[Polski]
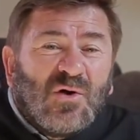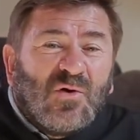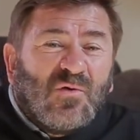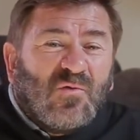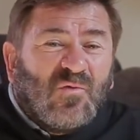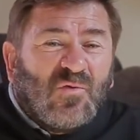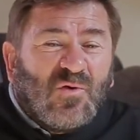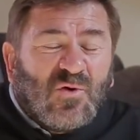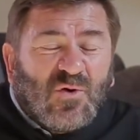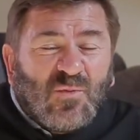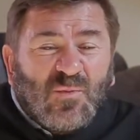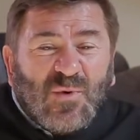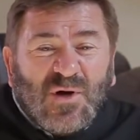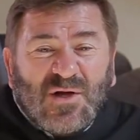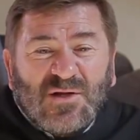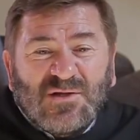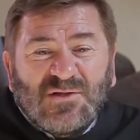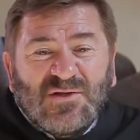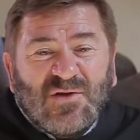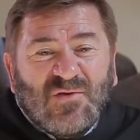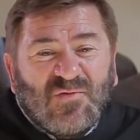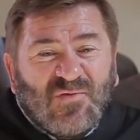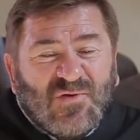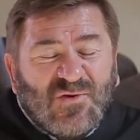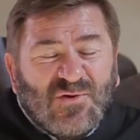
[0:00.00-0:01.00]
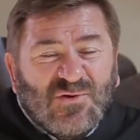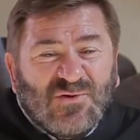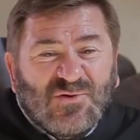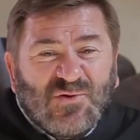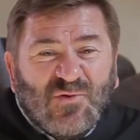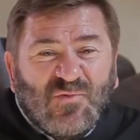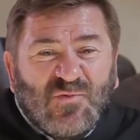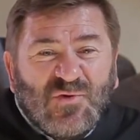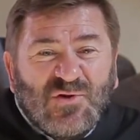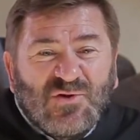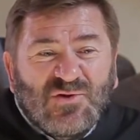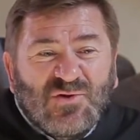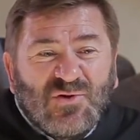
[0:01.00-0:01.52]
formację
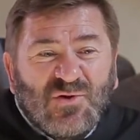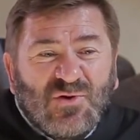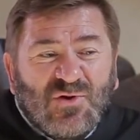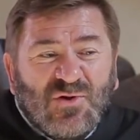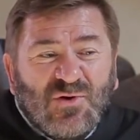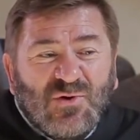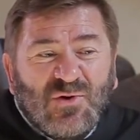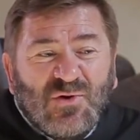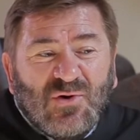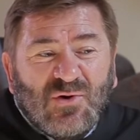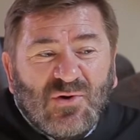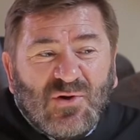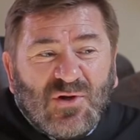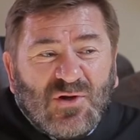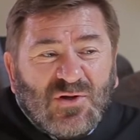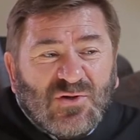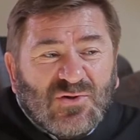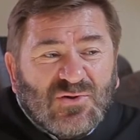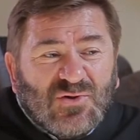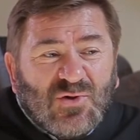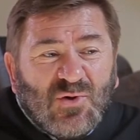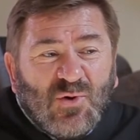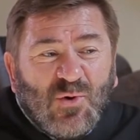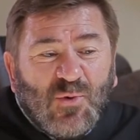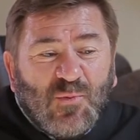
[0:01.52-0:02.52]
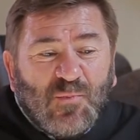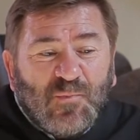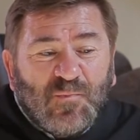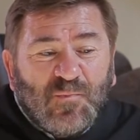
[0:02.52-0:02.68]
filozoficzno-teologiczną.